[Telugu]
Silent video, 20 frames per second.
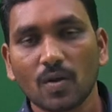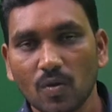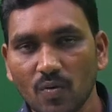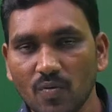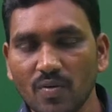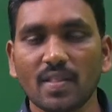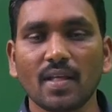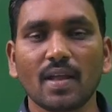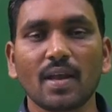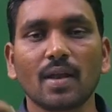
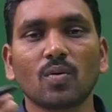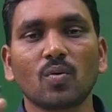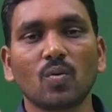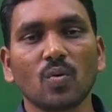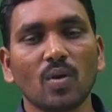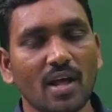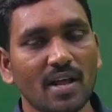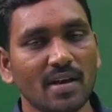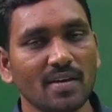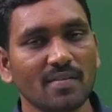నువ్వేదన్నా
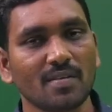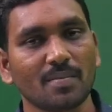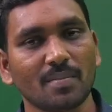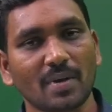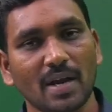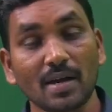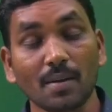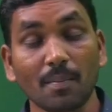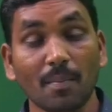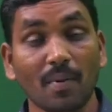కులాన్ని విమ
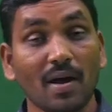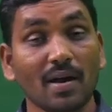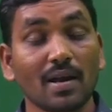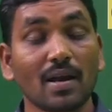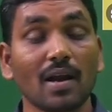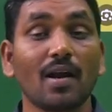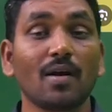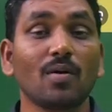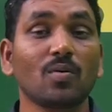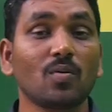అంటే
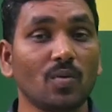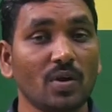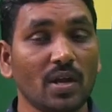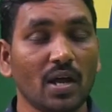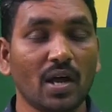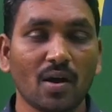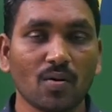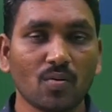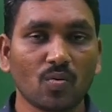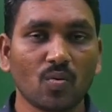
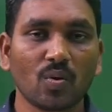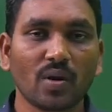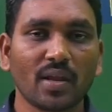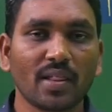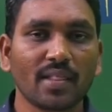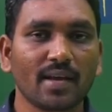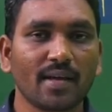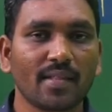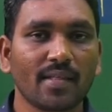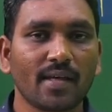మాట్లాడుకునే హక్కు
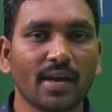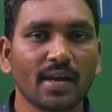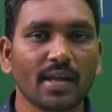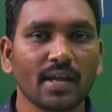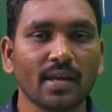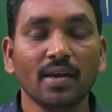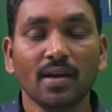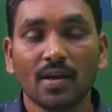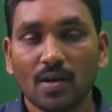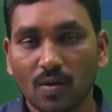ఉన్నది కదా అని